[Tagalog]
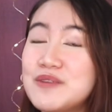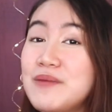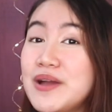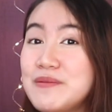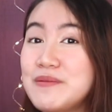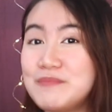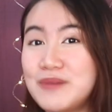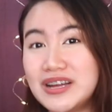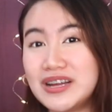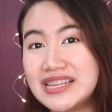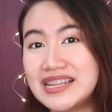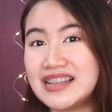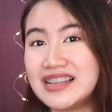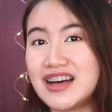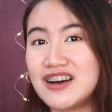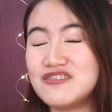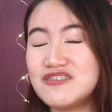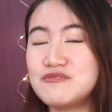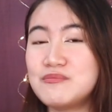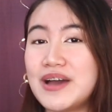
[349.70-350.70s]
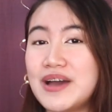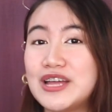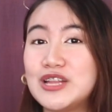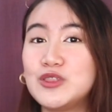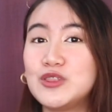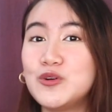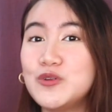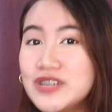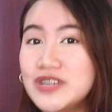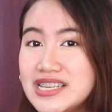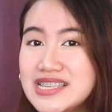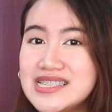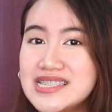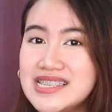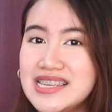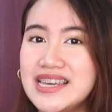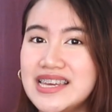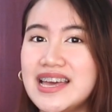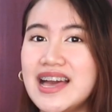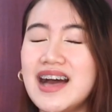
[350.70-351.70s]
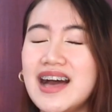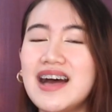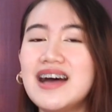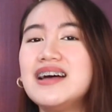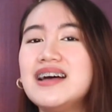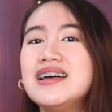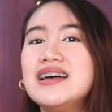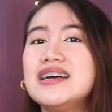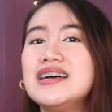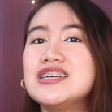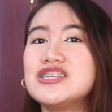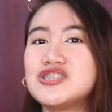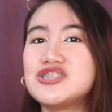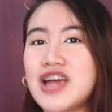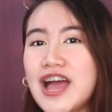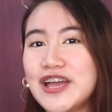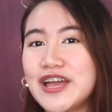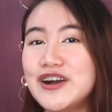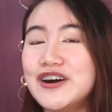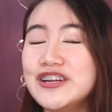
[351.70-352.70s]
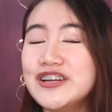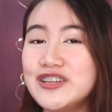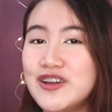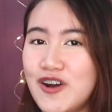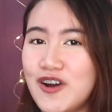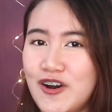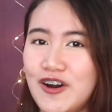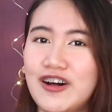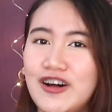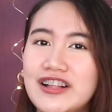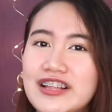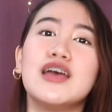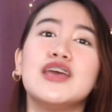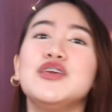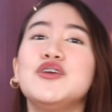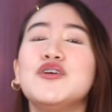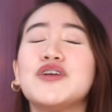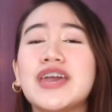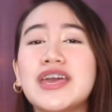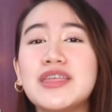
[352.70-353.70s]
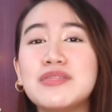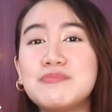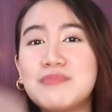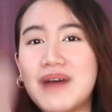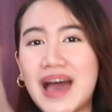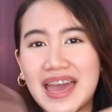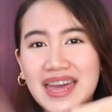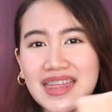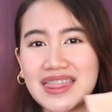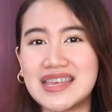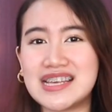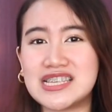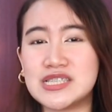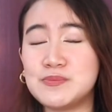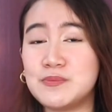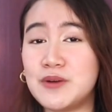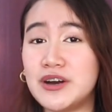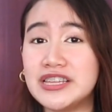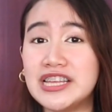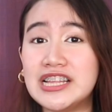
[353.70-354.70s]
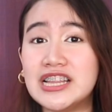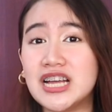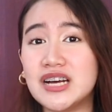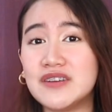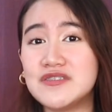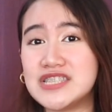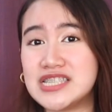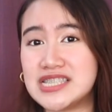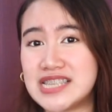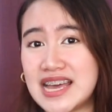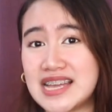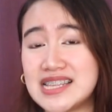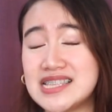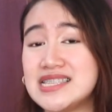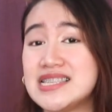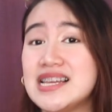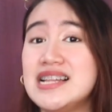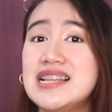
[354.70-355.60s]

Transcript: my Body Love by Tony Sia try on haul. You can buy this Body Love set sa